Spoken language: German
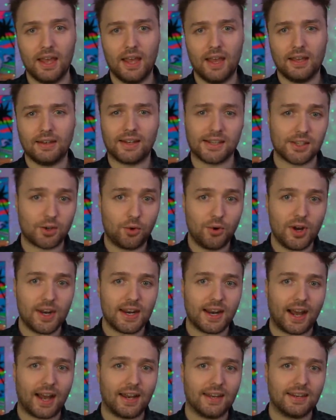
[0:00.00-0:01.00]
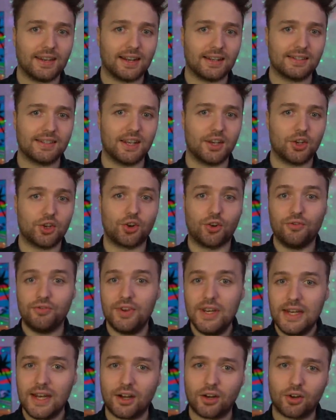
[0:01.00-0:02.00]
Das Coole daran, dass ich schon
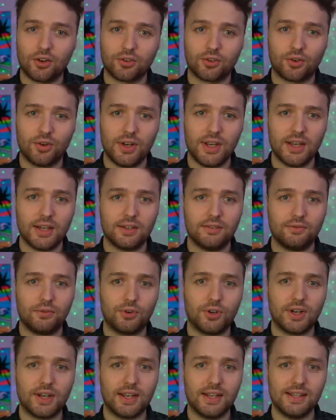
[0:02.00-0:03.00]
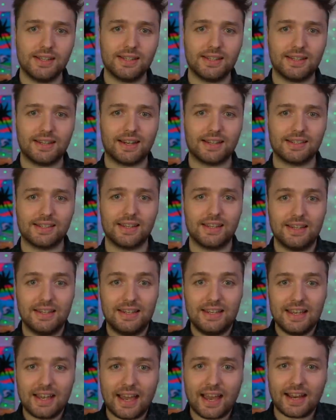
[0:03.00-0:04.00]
wieder kontrolliert wurde, ist, dass ich
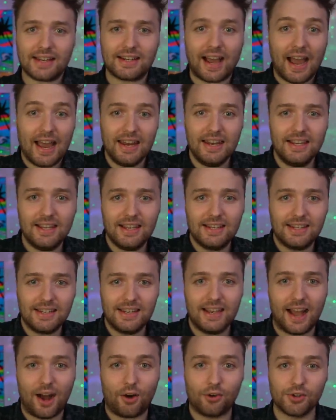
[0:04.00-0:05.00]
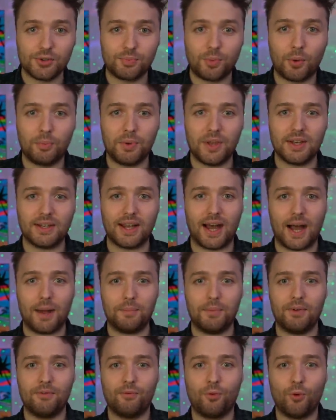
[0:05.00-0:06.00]
direkt einige Dinge ausprobiert
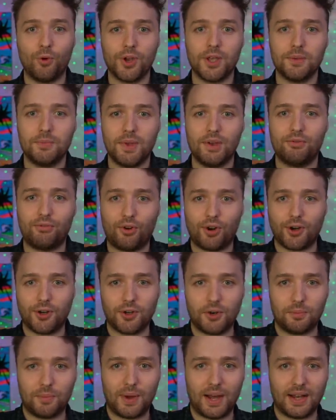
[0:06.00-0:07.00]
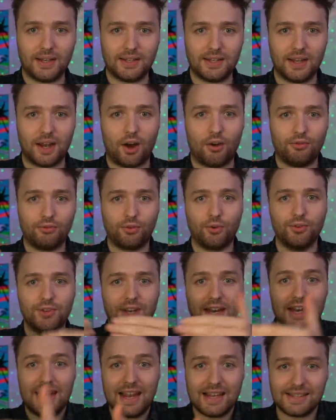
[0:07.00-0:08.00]
habe, wo ich mir vorgenommen hatte, aufgrund
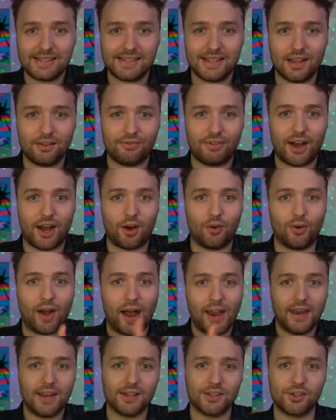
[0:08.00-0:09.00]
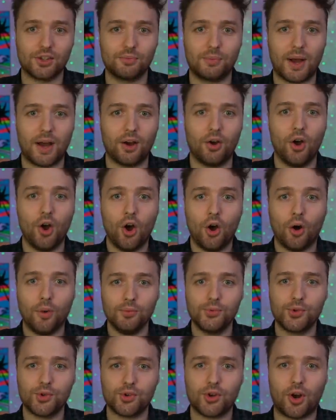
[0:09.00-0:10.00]
der letzten Erfahrung anders zu machen,
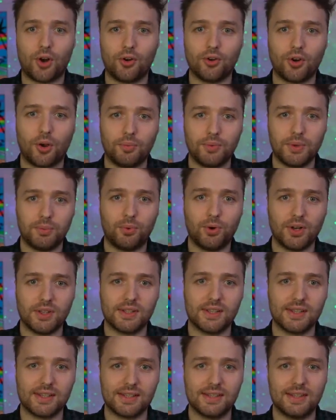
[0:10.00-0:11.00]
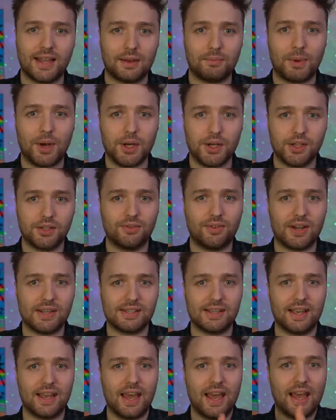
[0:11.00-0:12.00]
um zu schauen, ob die Polizisten dann
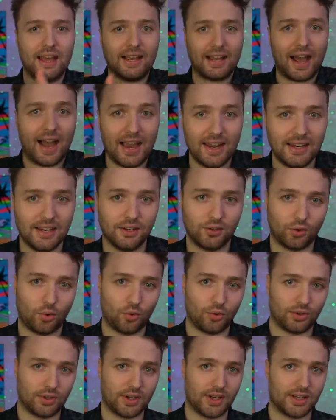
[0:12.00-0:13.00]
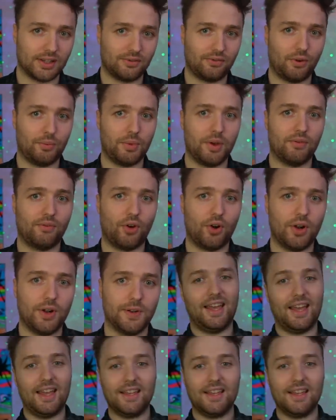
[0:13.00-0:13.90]
beispielsweise keinen Drogentest von mir wollen.